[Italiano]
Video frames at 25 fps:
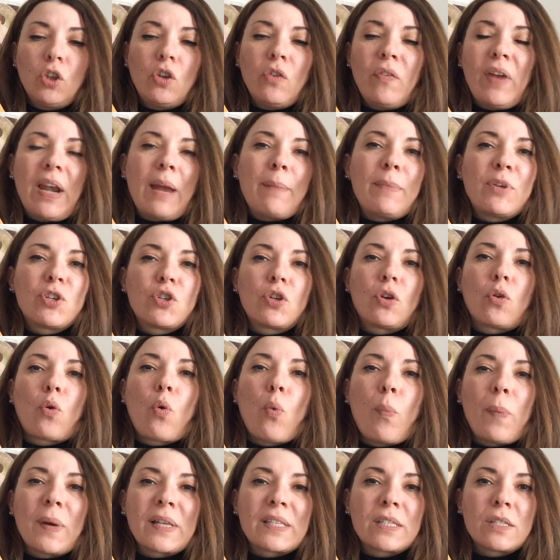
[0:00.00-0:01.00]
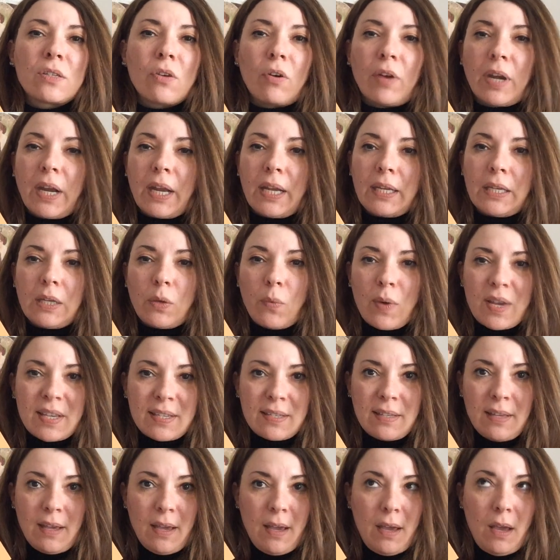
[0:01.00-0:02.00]
dove la maggiore occupazione di
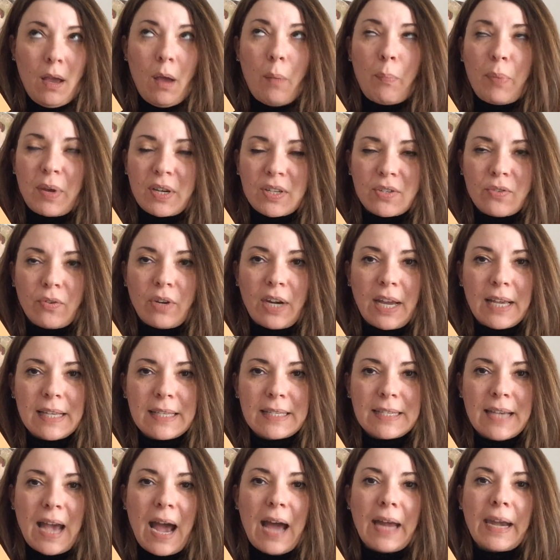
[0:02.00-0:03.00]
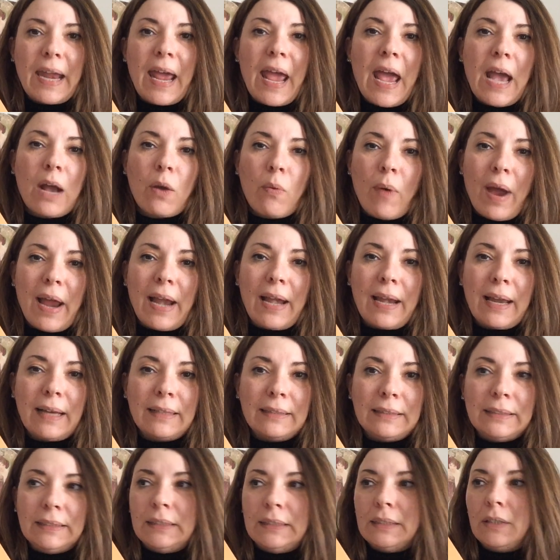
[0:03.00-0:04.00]
queste persone anziane è
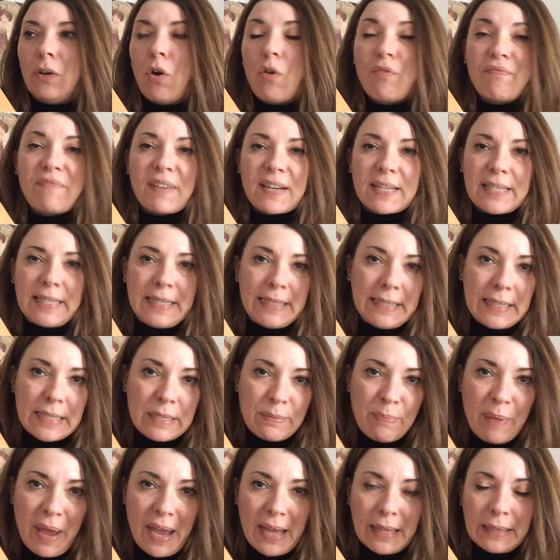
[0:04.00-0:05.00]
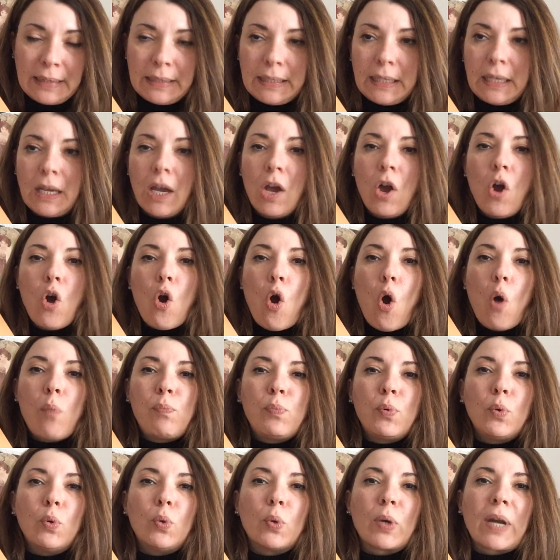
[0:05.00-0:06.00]
quella di o farsi dispetti
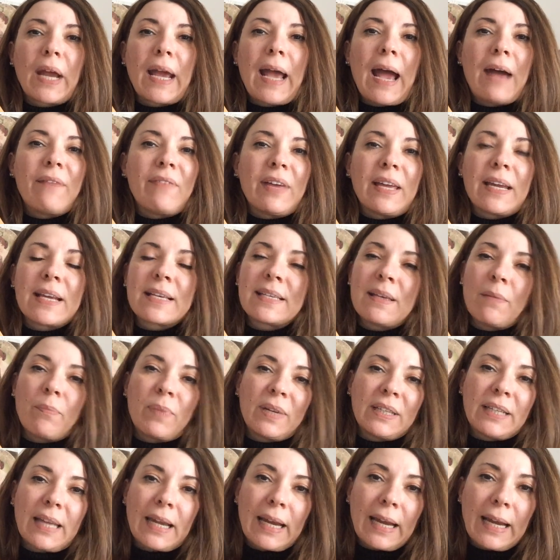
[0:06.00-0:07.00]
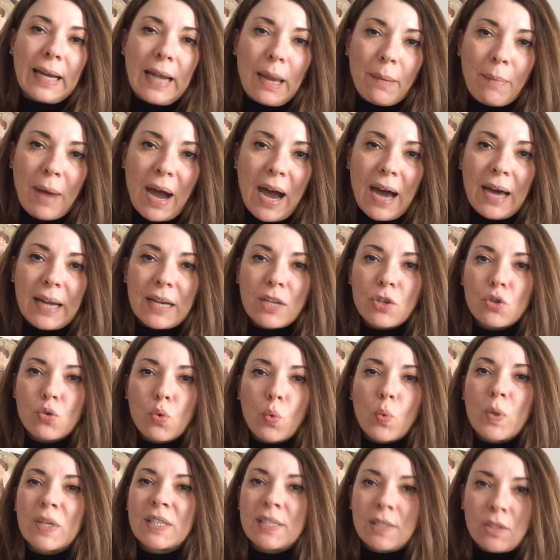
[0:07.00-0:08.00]
oppure avere sempre da reclamare
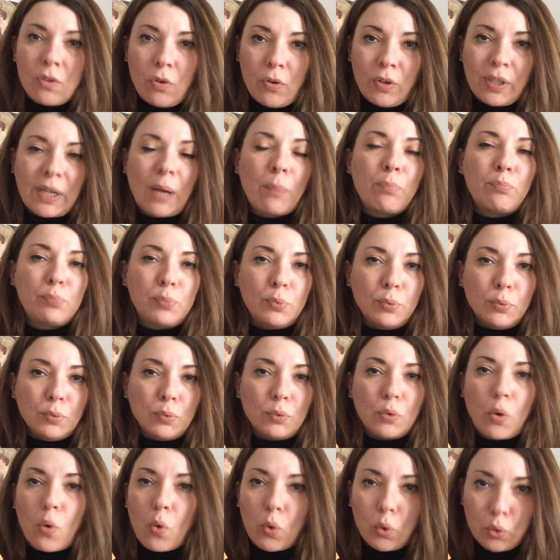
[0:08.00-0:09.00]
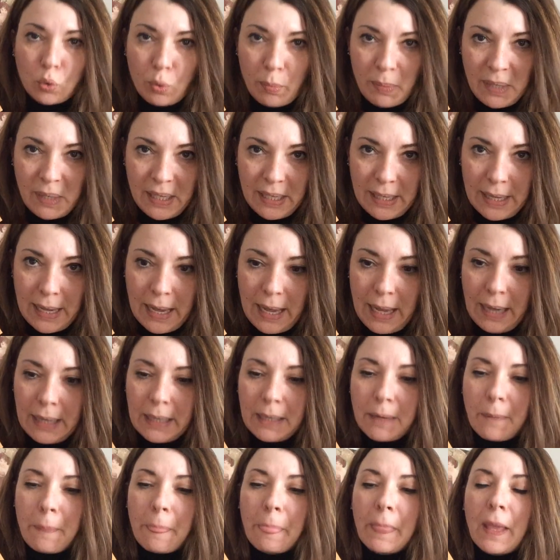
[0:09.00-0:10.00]
su questioni appunto
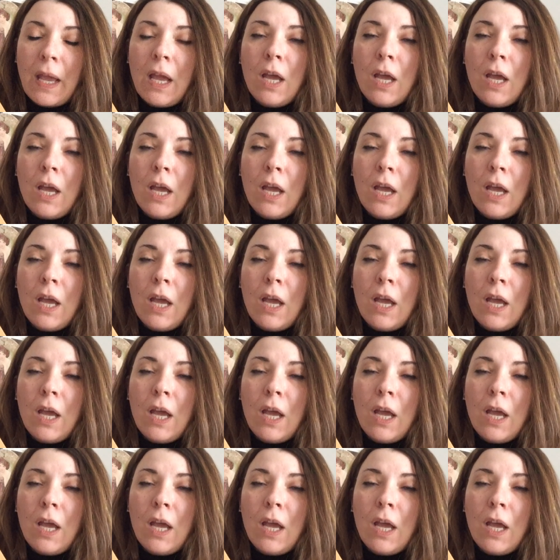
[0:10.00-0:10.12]
condominiali.